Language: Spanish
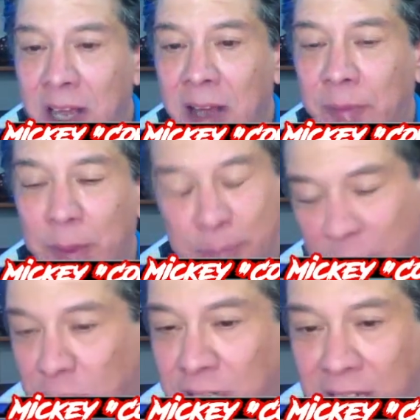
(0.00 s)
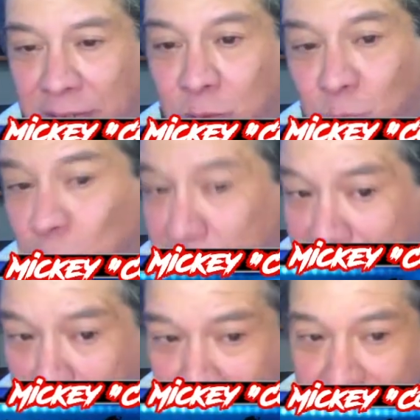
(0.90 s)
perdón, de uno es de la
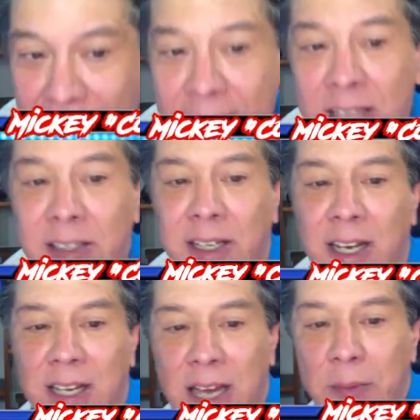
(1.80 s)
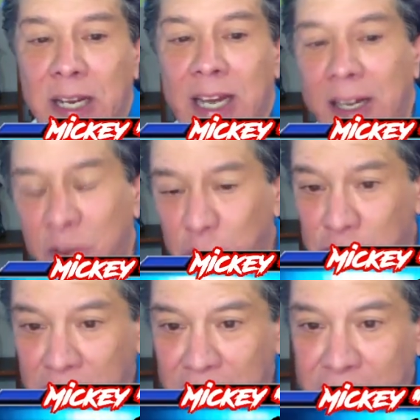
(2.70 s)
americana, de la Liga Americana, otro es
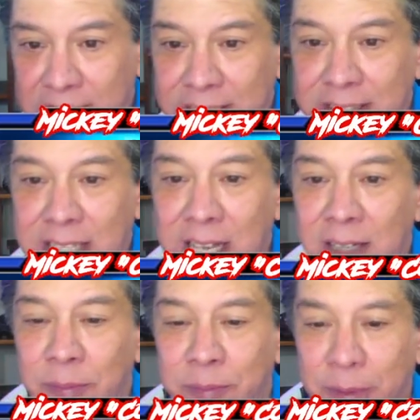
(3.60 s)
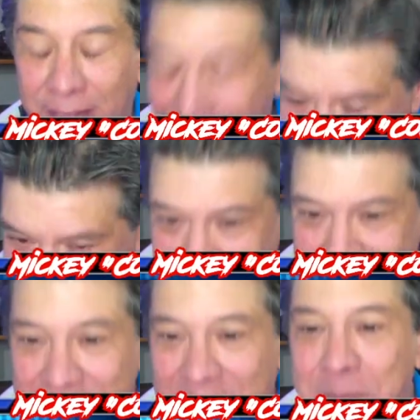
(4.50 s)
de la Liga Central, de la Liga
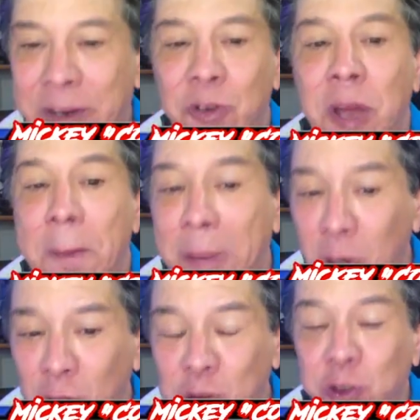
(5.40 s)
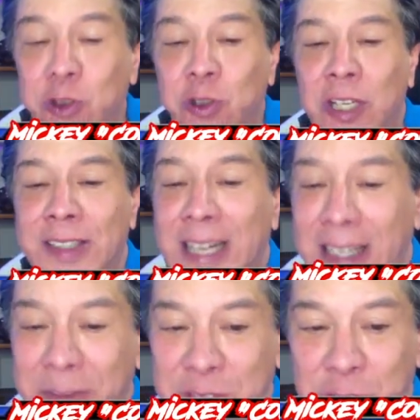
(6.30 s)
Nacional, perdón, pero los dos son de la
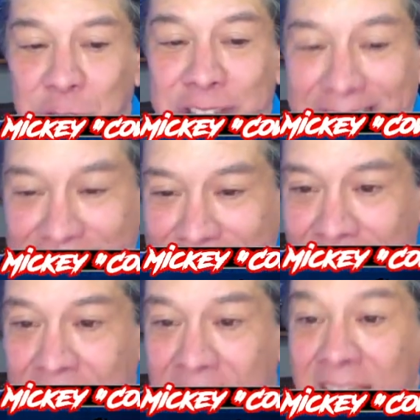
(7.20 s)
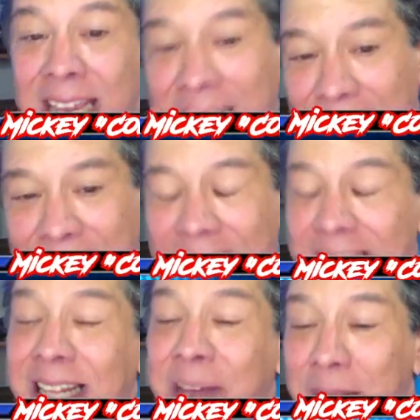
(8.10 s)
División Central. ¿Y qué creen?
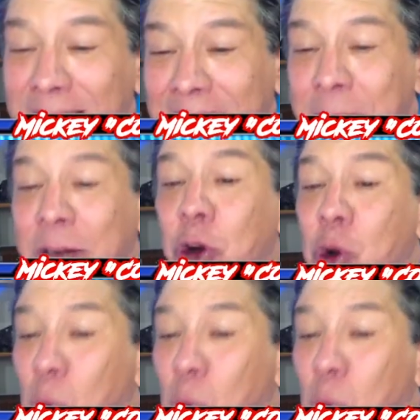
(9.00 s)
También aquí van con